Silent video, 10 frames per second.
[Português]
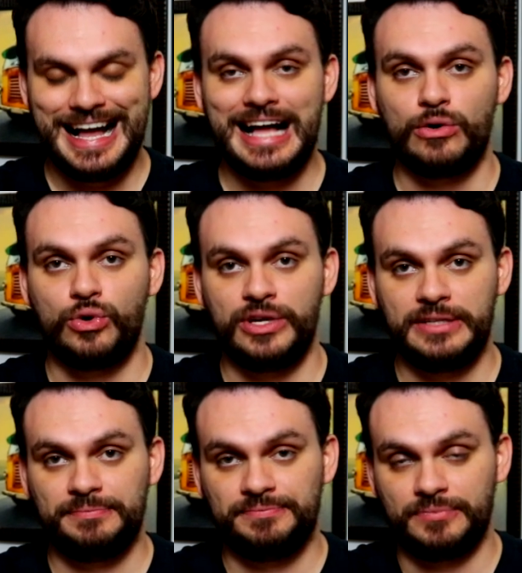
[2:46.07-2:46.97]

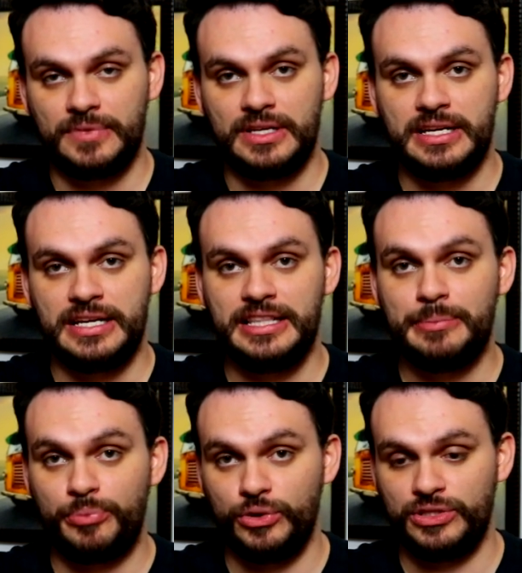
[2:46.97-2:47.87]
agora e
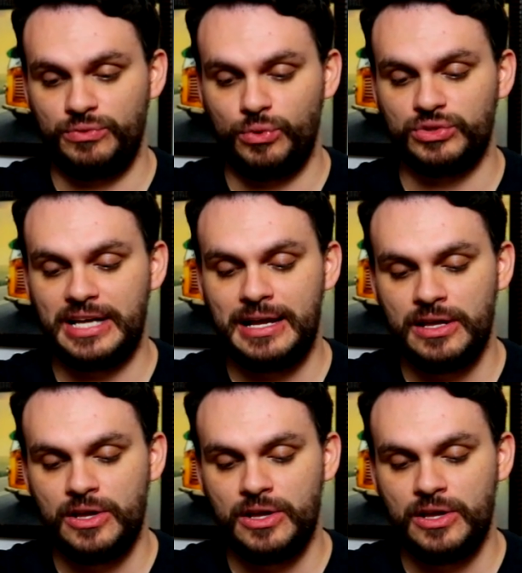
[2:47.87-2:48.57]
depois eu vou usar